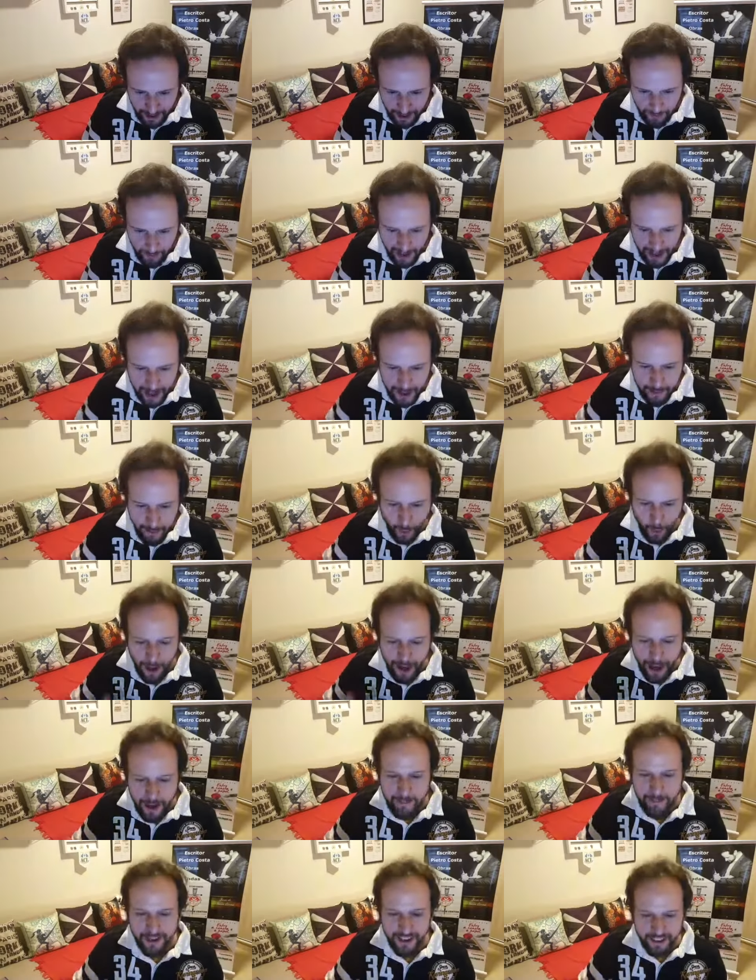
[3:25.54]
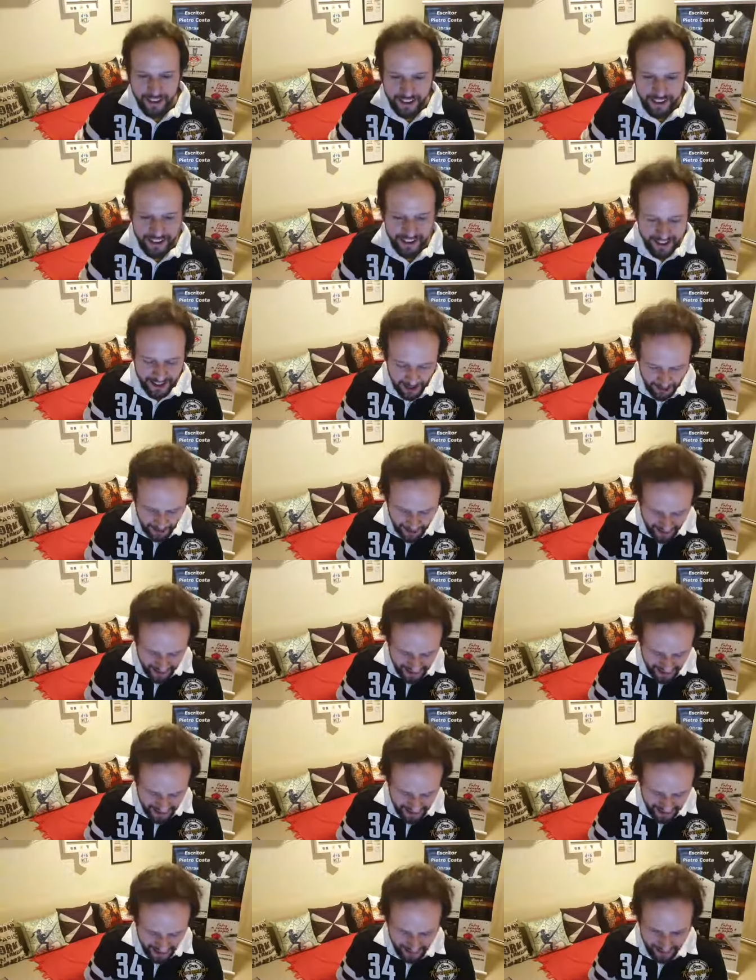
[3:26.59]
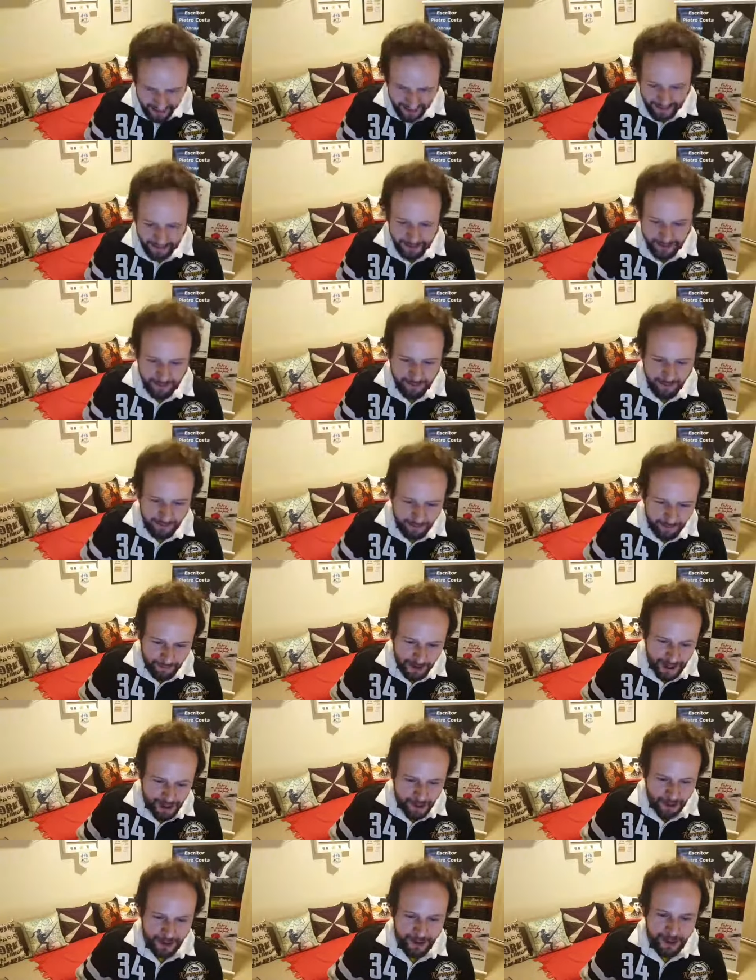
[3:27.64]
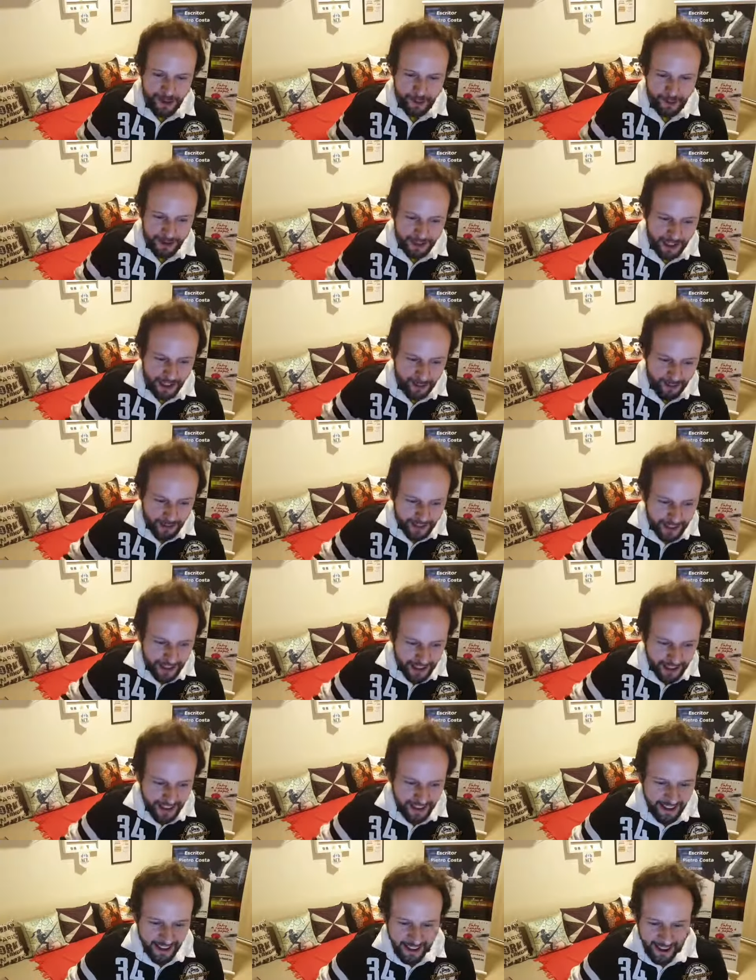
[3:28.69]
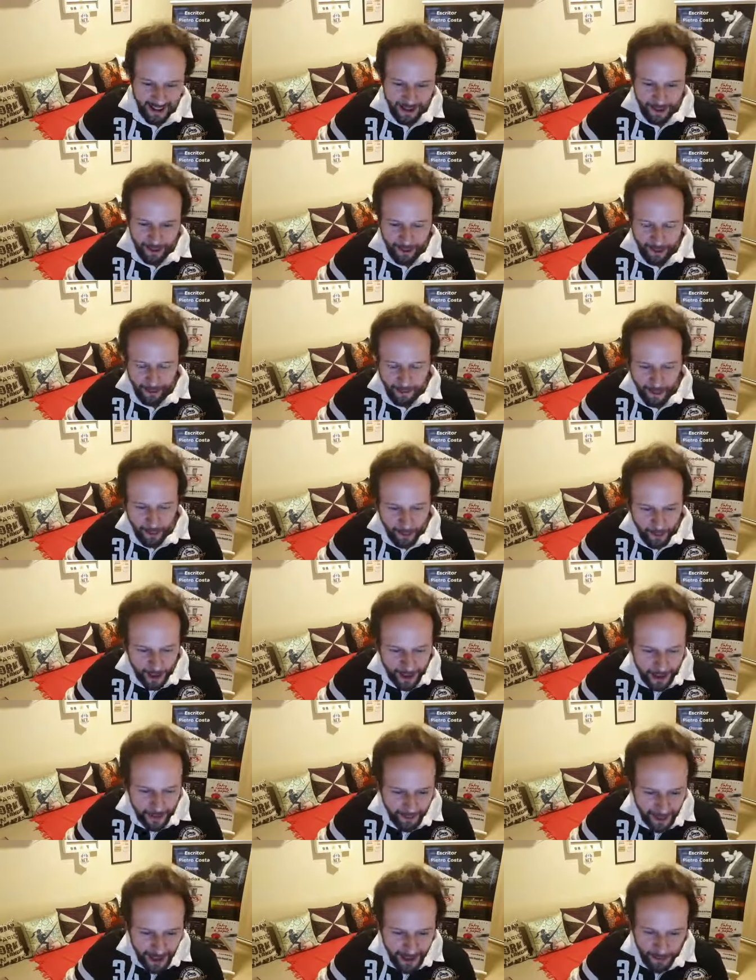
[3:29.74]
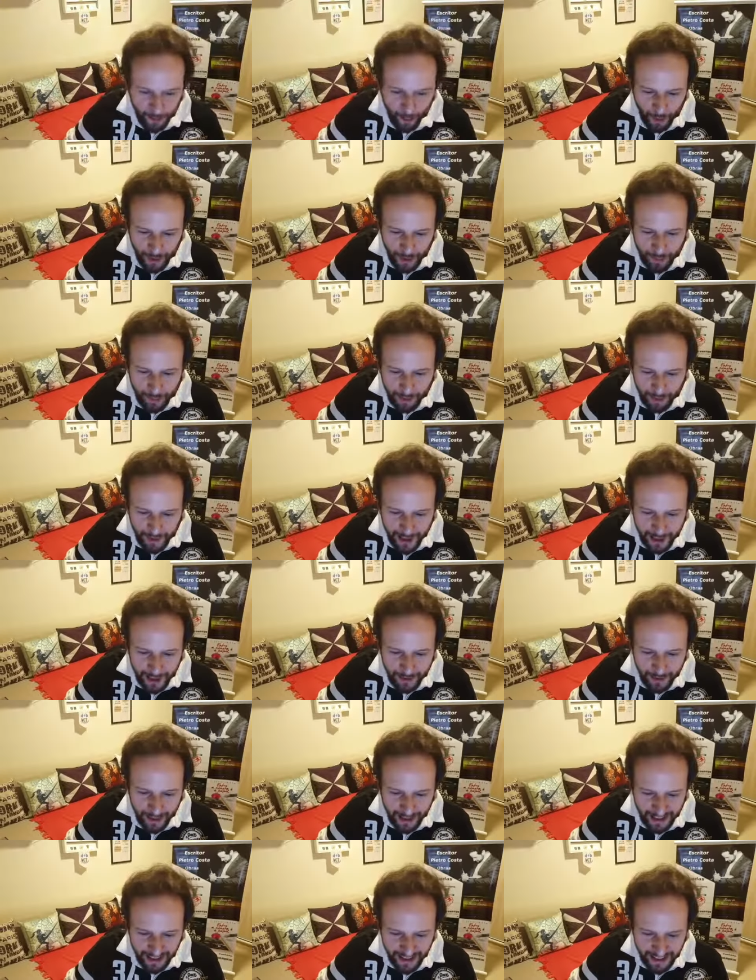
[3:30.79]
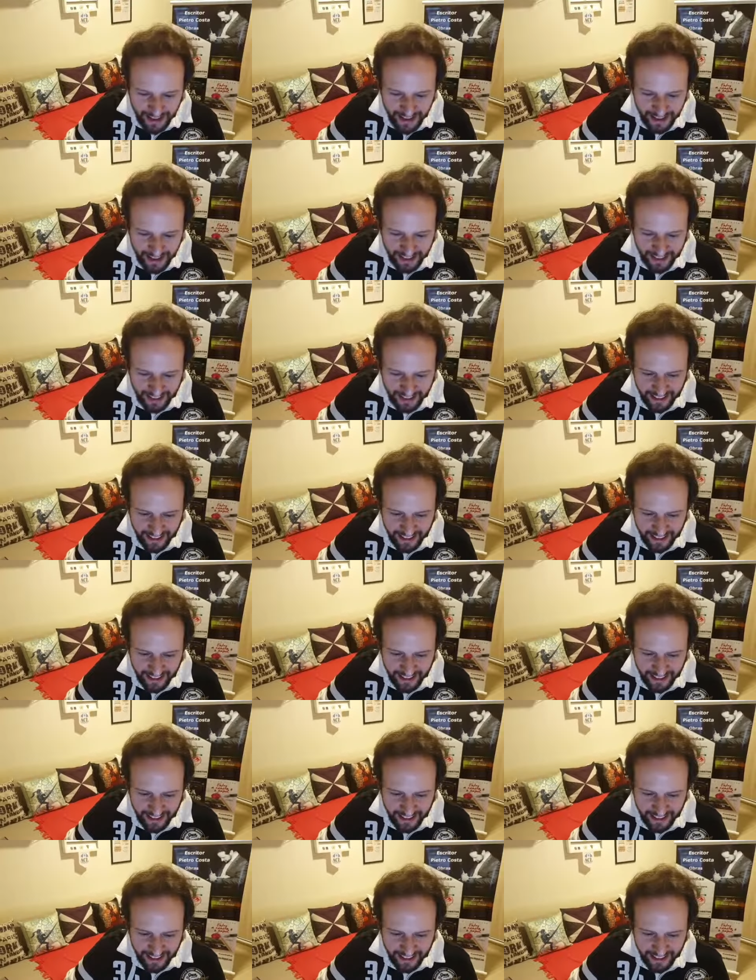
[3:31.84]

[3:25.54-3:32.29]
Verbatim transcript: mais boêmia, né? digamos assim. Mais do que descontraído até, uma proposta mais boêmia mesmo, mais,